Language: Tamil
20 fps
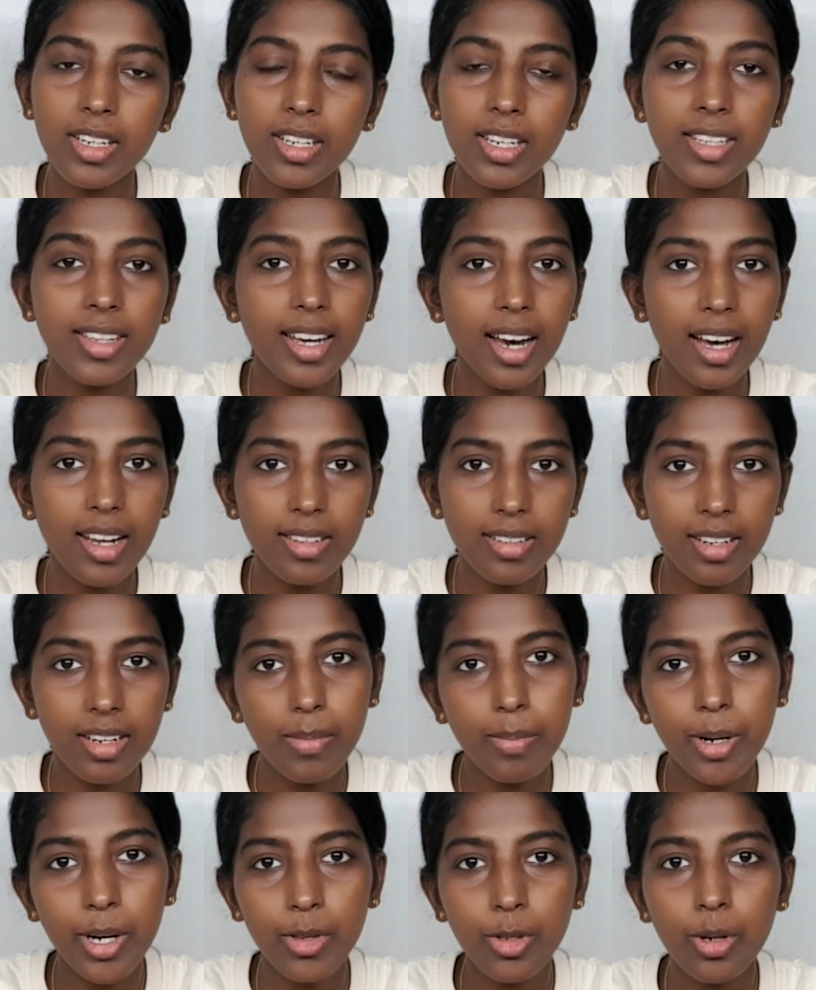இந்த ஆட்ஸ் எல்லாம்
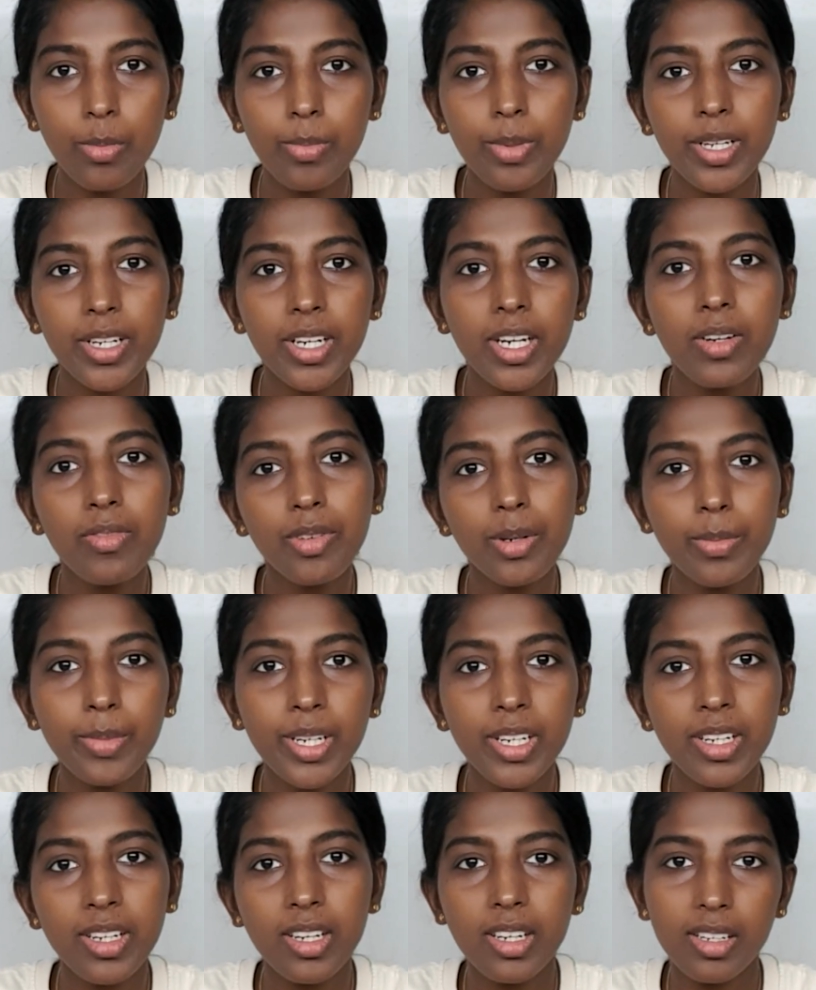பார்த்தோம் அப்படின்னா
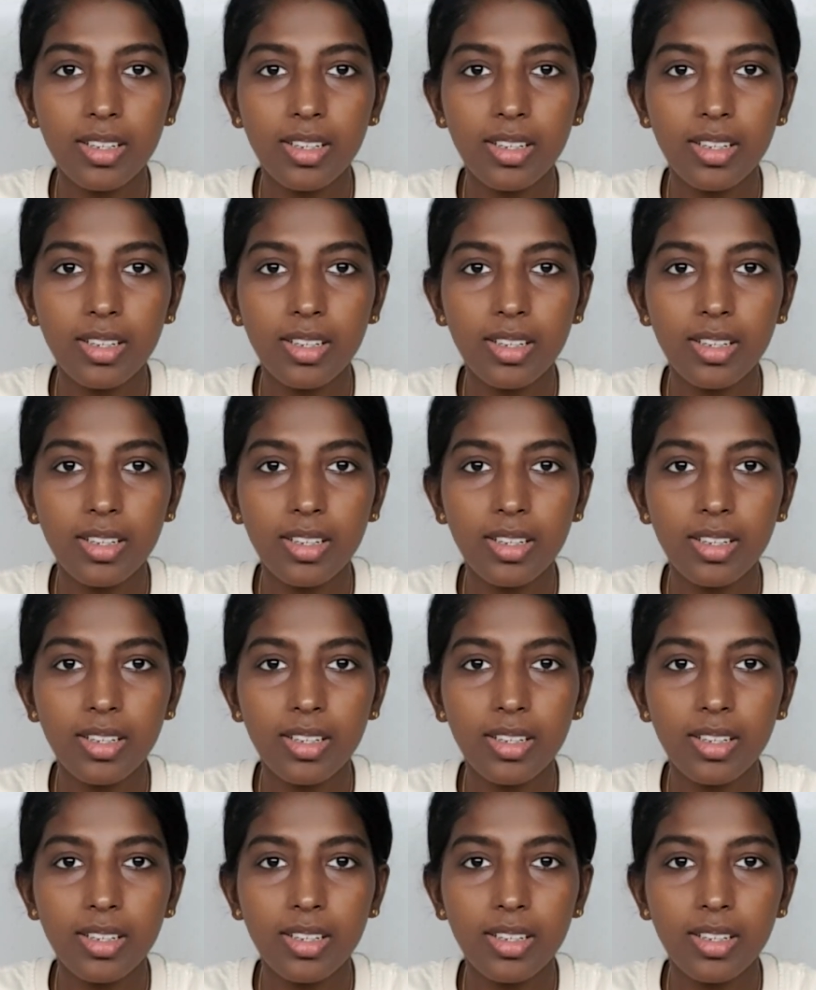விமனை